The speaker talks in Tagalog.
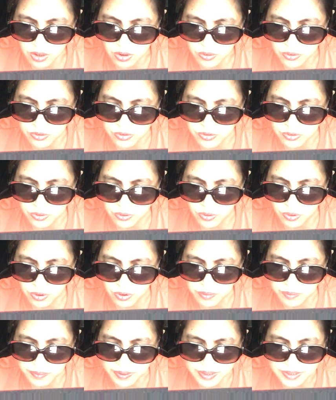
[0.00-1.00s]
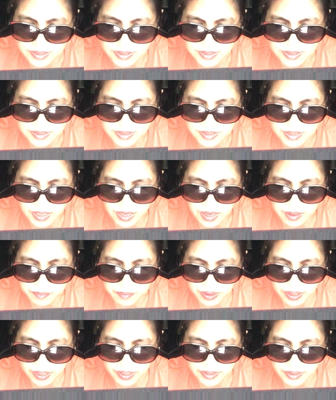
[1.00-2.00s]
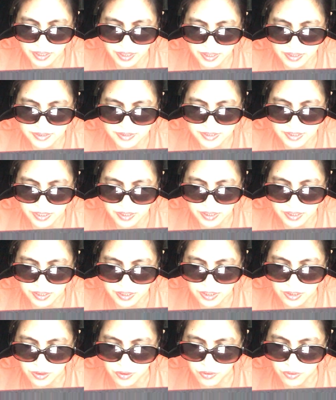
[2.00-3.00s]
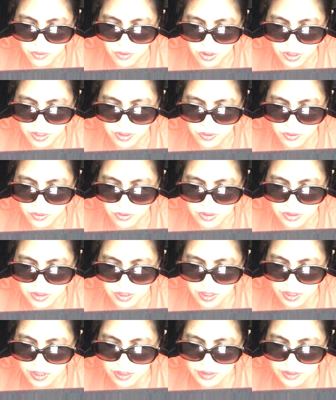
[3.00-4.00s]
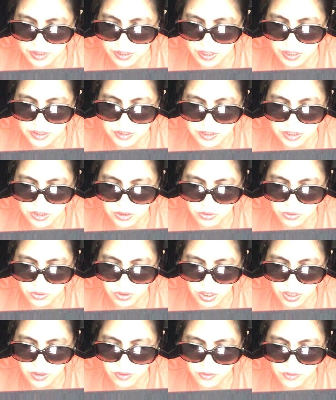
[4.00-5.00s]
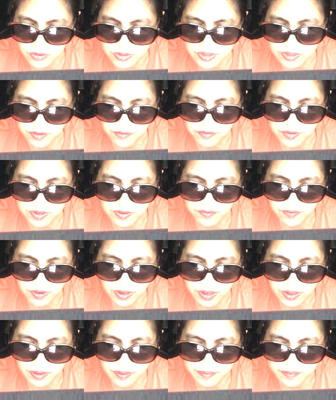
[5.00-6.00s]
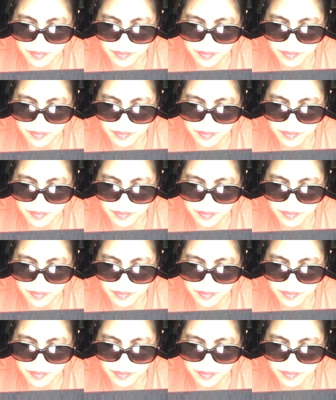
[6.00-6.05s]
Gusto kong mas ma-enhance ang karir ko ngayon na nandito na ako sa Viva.